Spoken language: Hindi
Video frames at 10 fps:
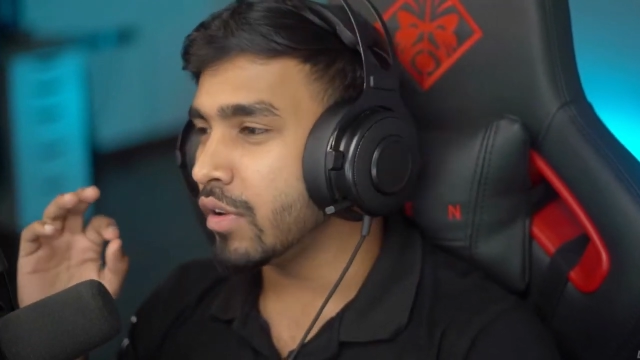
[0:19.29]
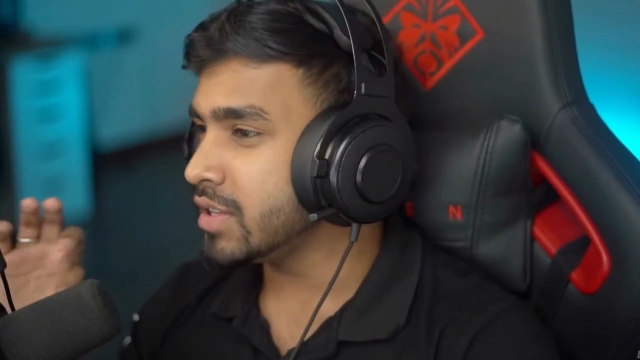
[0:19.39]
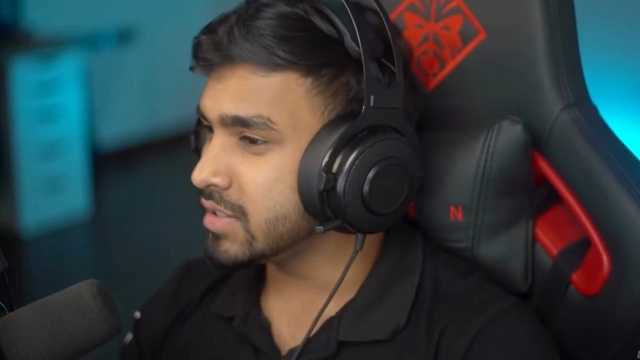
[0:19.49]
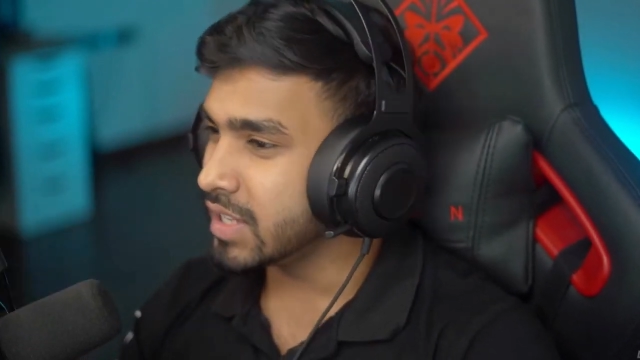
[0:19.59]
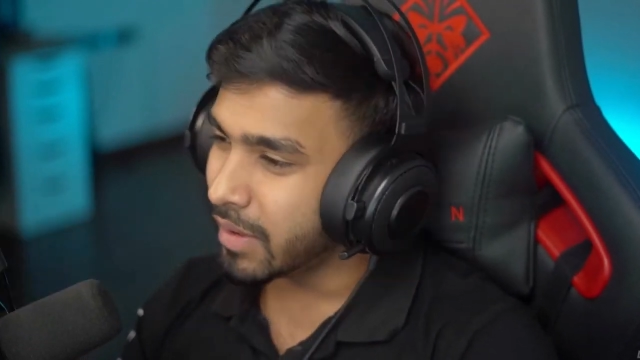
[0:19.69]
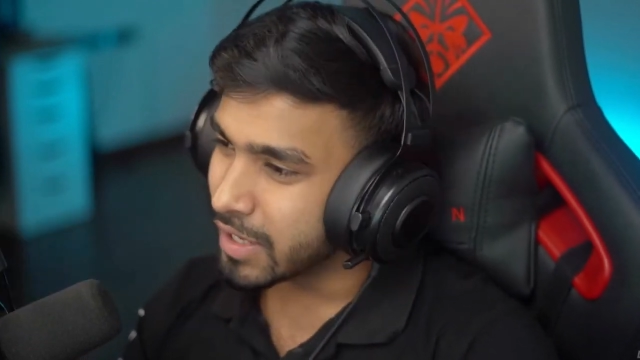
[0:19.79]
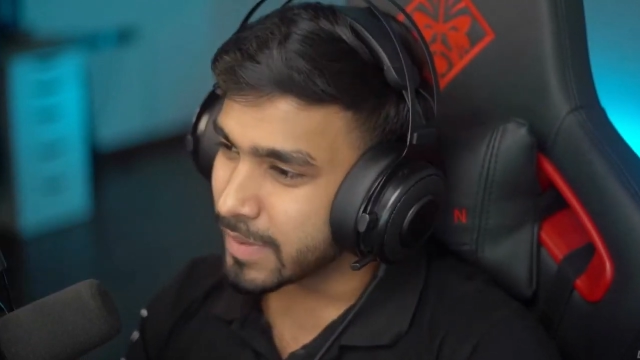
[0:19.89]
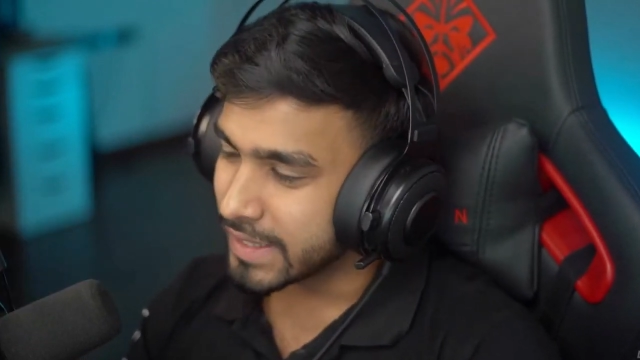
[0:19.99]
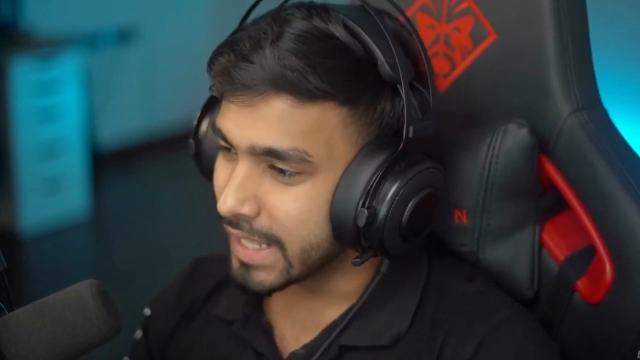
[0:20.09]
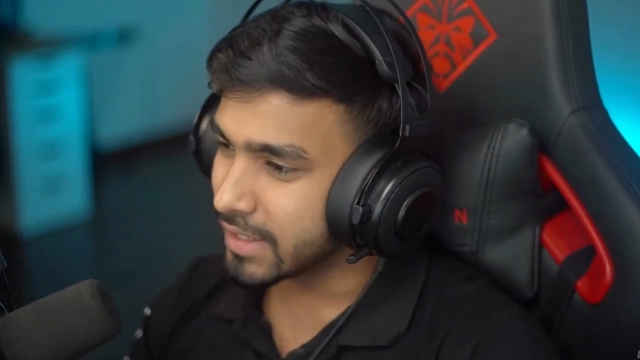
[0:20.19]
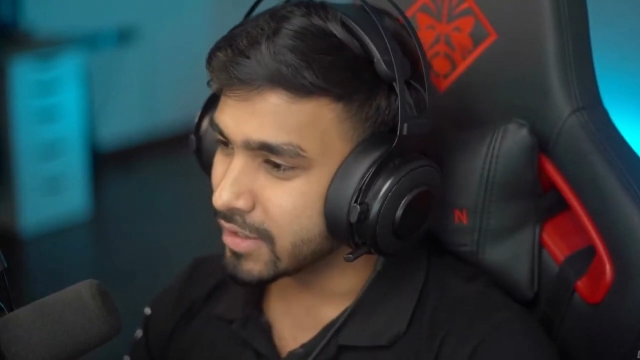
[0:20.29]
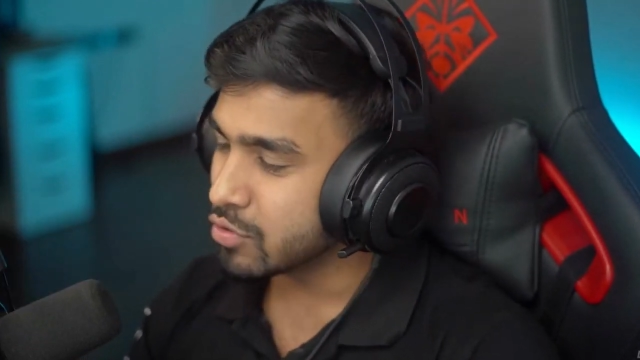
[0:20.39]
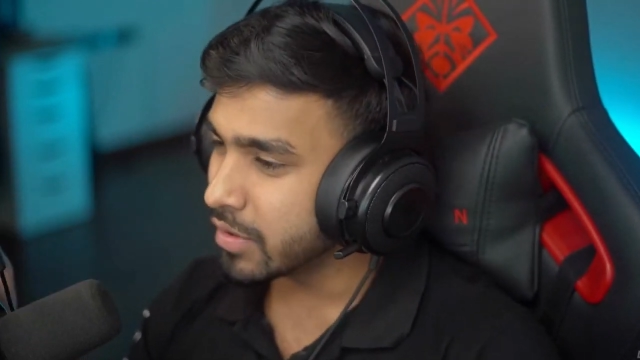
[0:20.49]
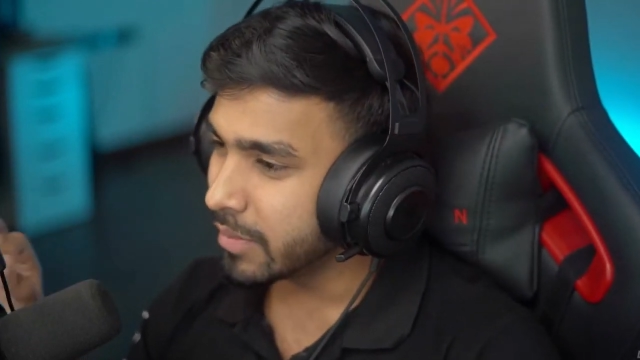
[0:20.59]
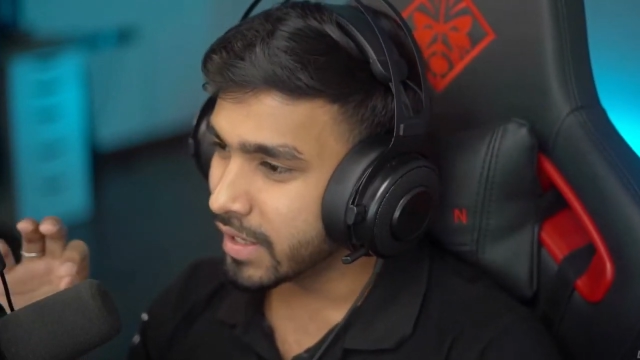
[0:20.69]
ऑनेस रीज़न मैं आज बता देता
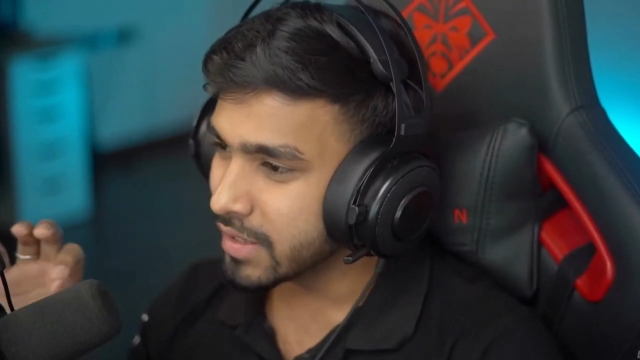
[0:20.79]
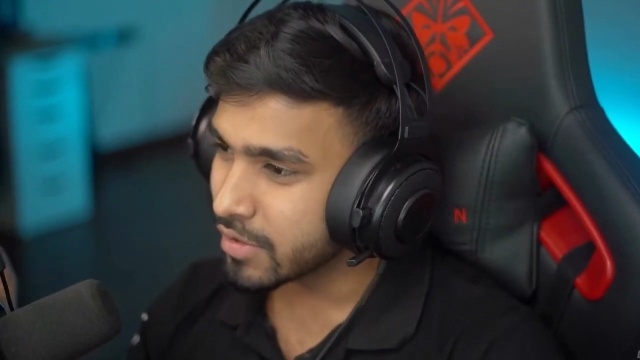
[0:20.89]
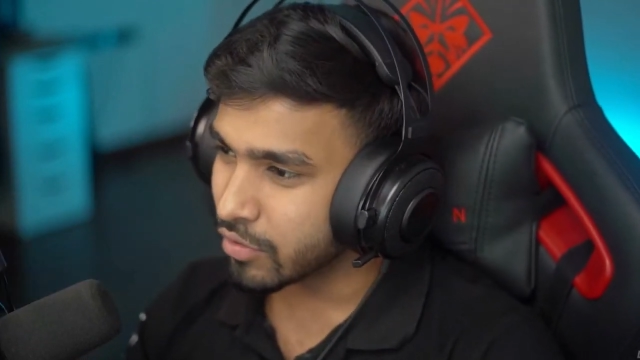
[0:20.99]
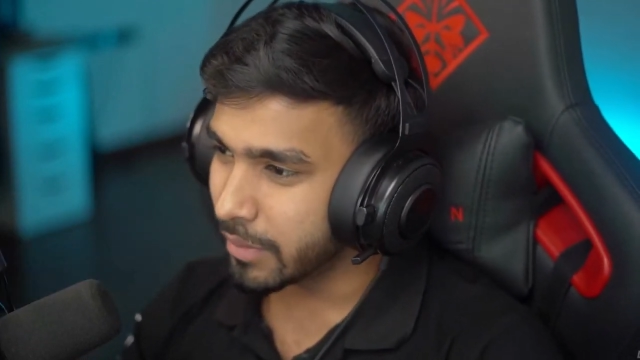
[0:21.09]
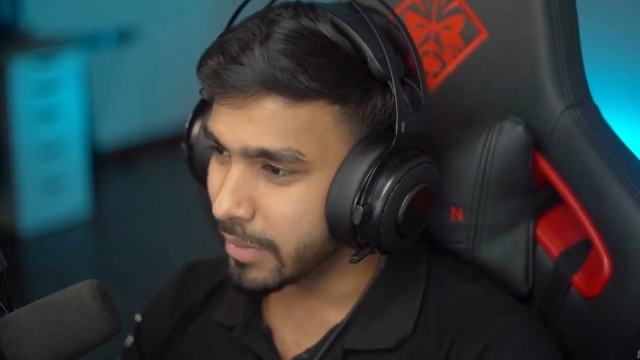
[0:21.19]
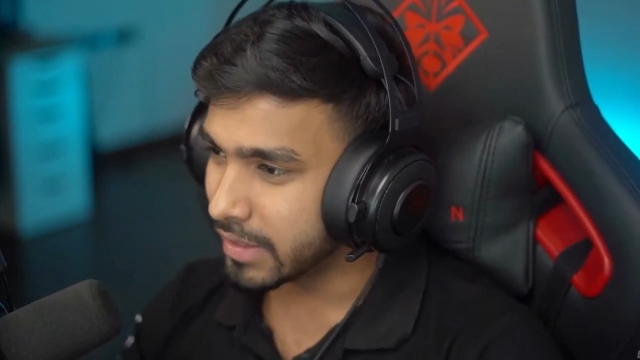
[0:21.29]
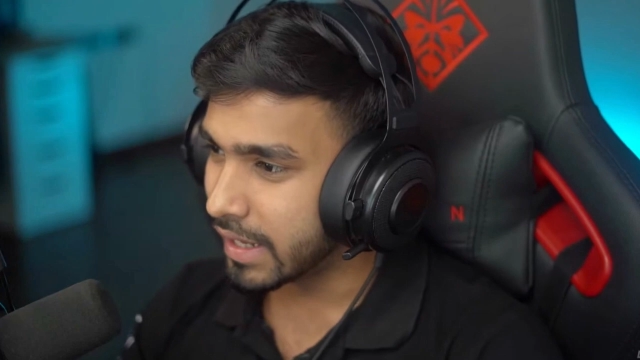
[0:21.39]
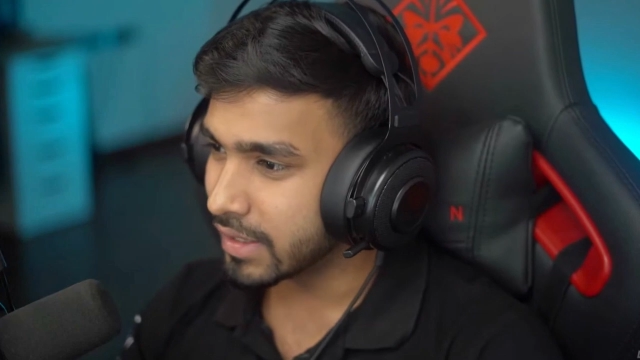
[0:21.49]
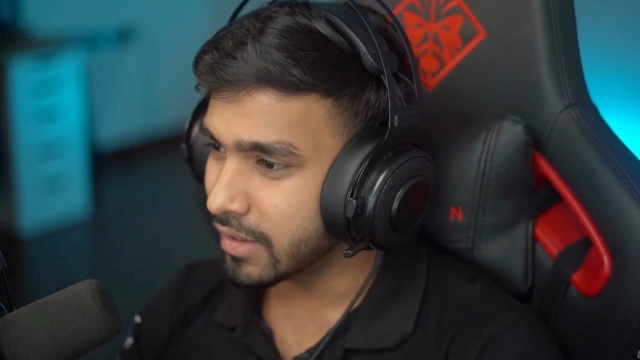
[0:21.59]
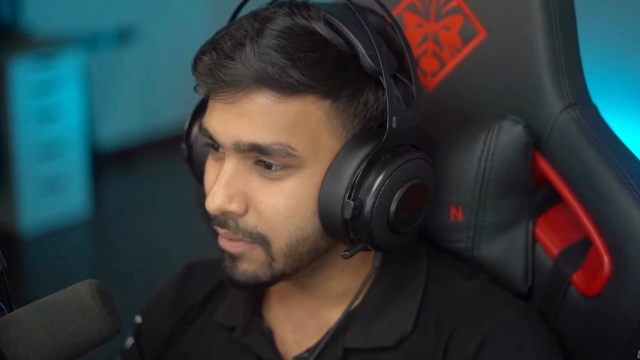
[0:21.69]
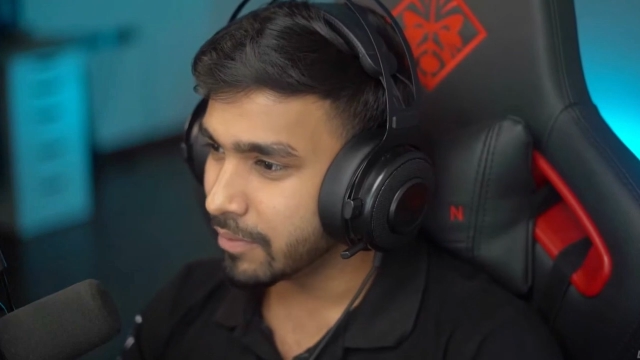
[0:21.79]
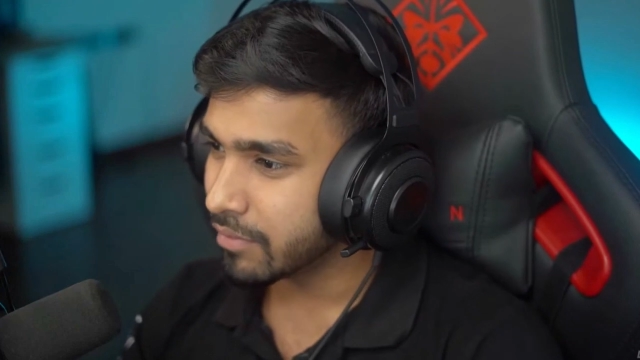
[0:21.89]
हूँ जो कि मैंने किसी को नहीं बताया था